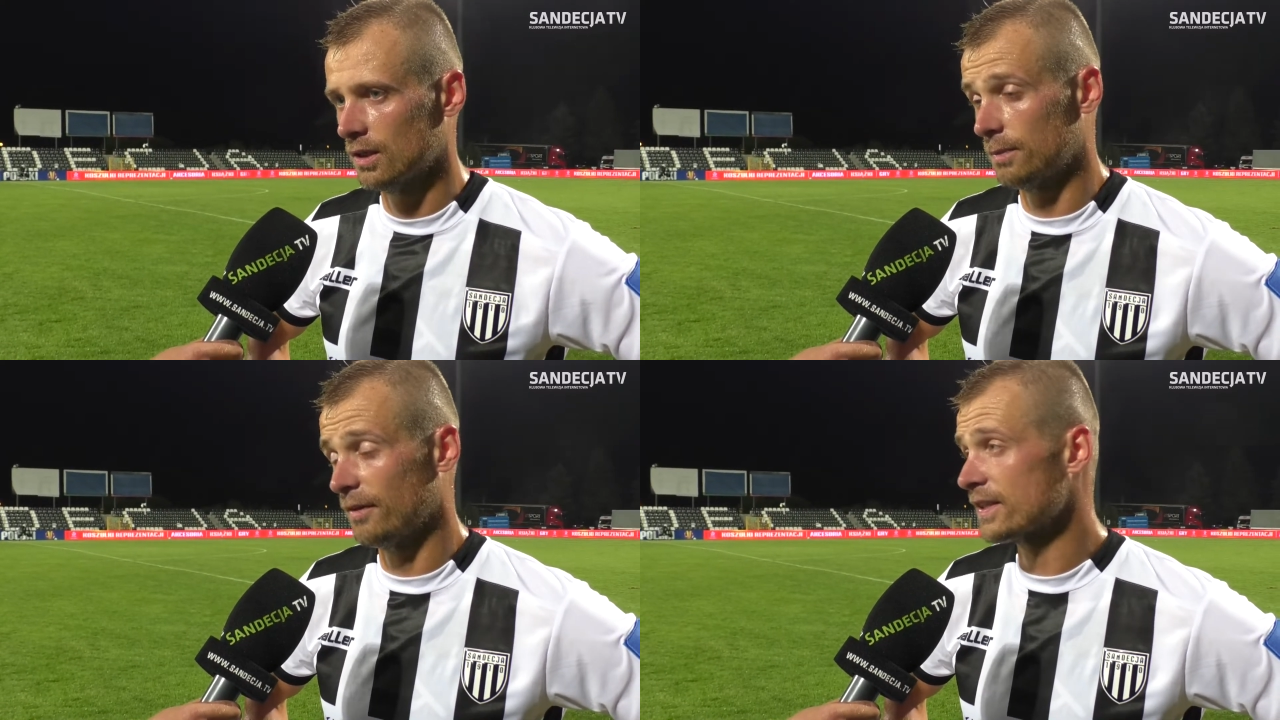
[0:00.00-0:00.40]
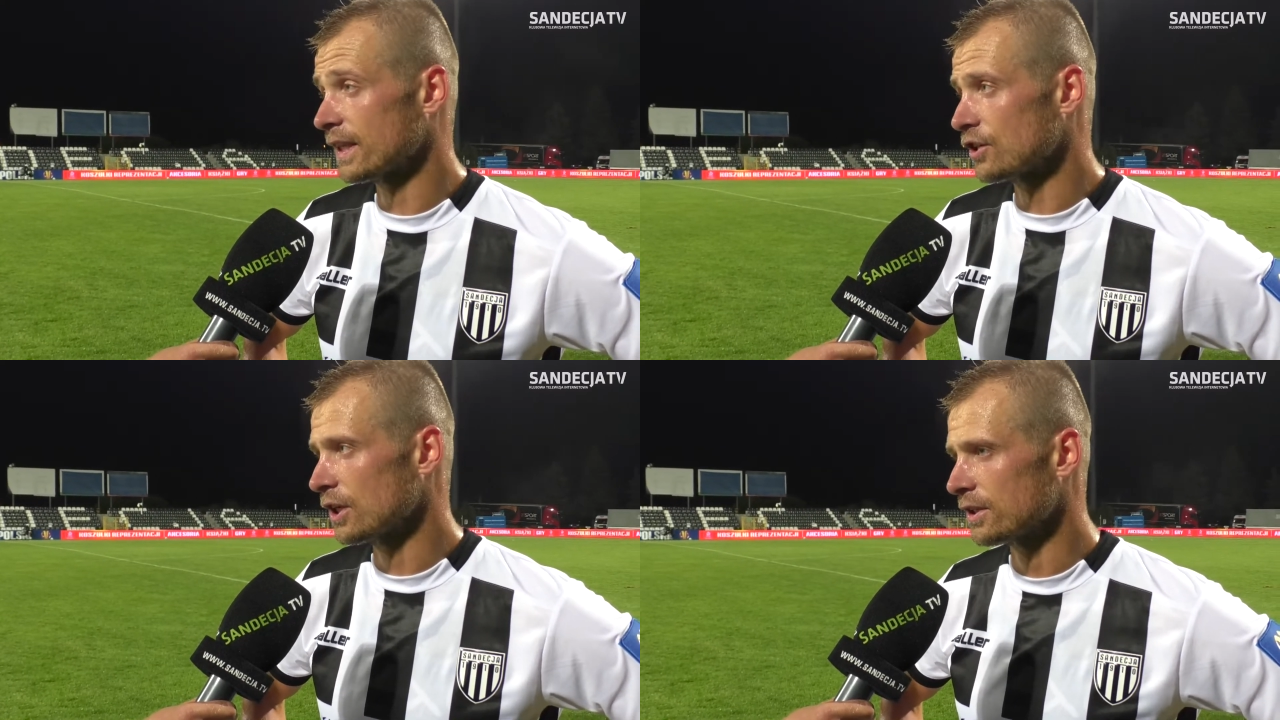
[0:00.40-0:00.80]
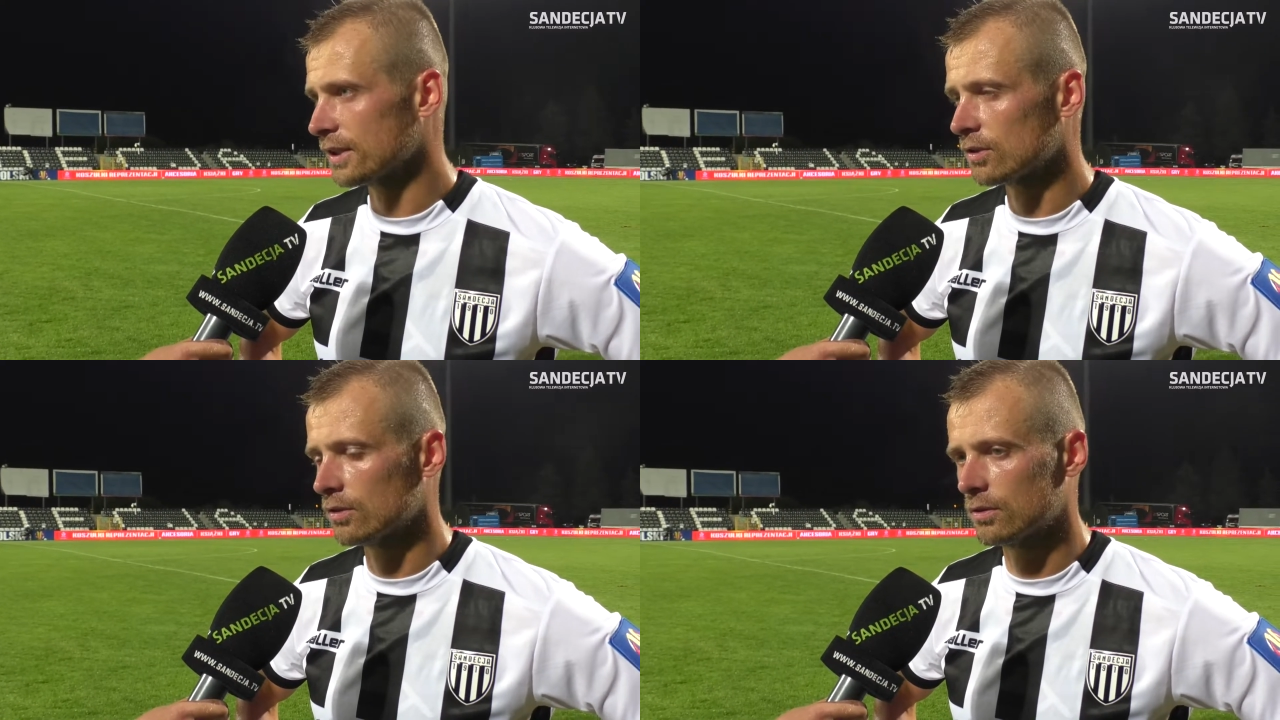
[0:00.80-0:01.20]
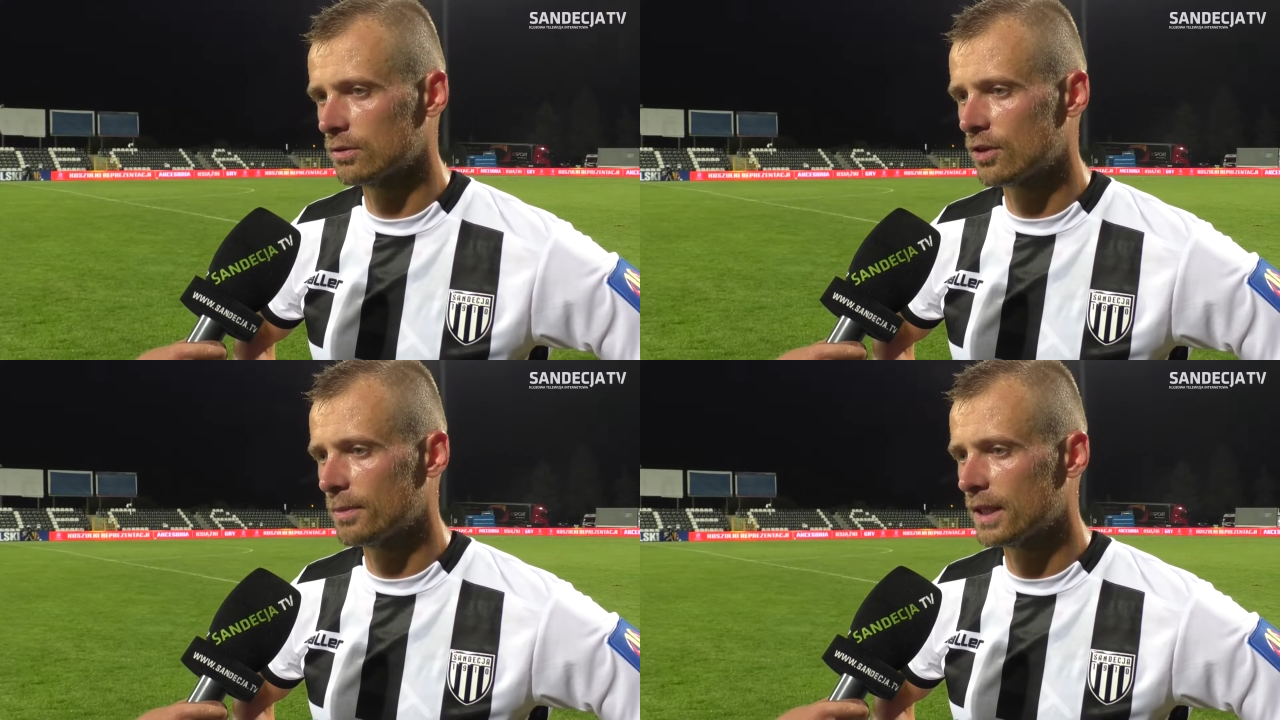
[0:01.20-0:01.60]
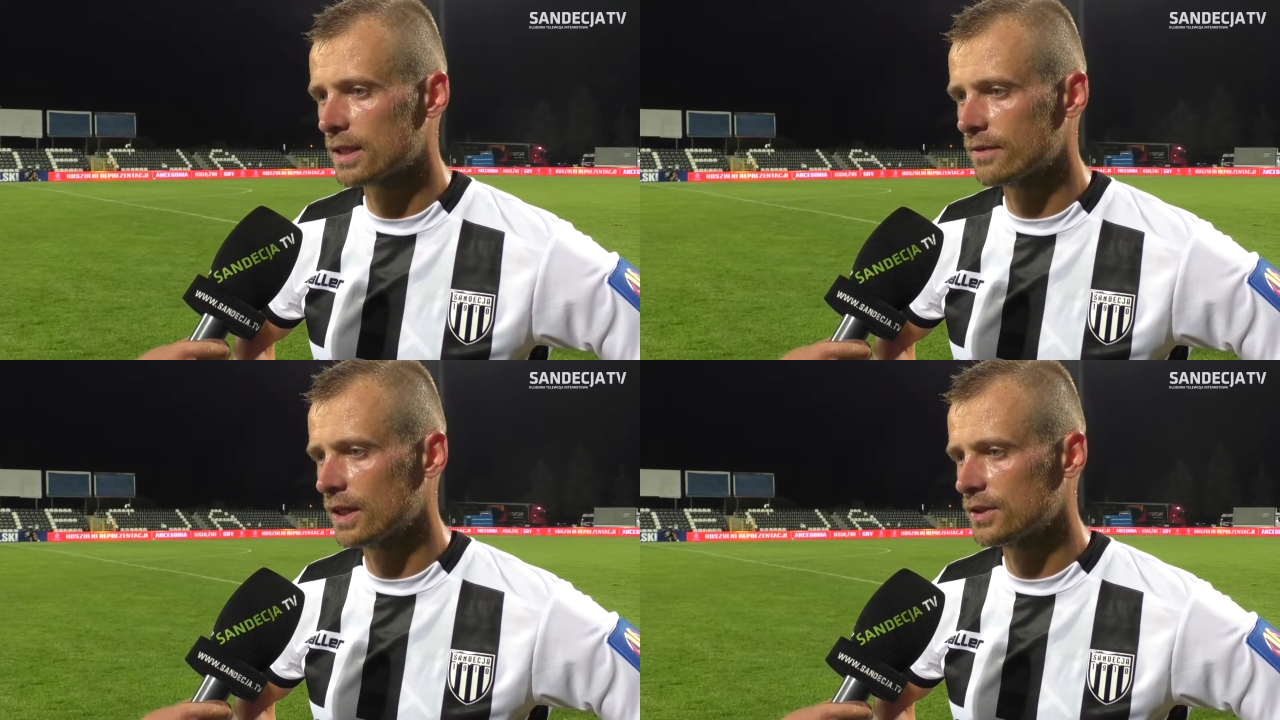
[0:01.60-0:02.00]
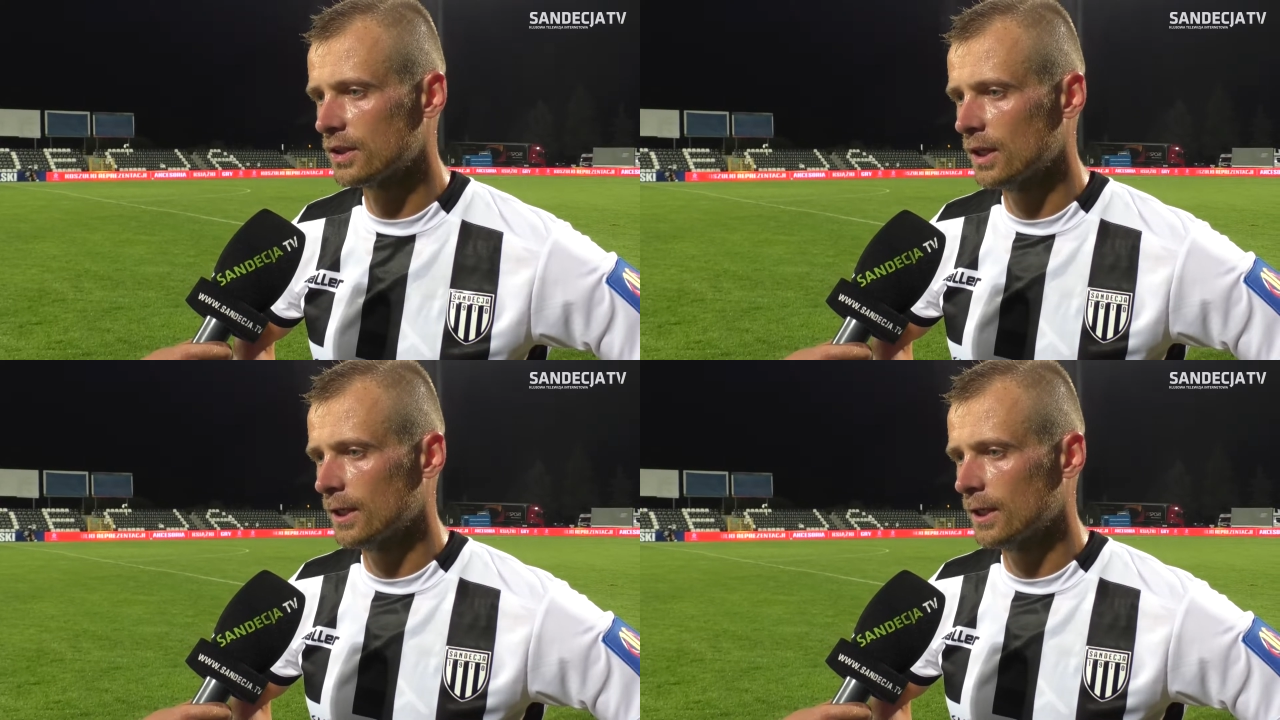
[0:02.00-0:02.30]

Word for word: chyba wystraszeni, tak to trzeba nazwać.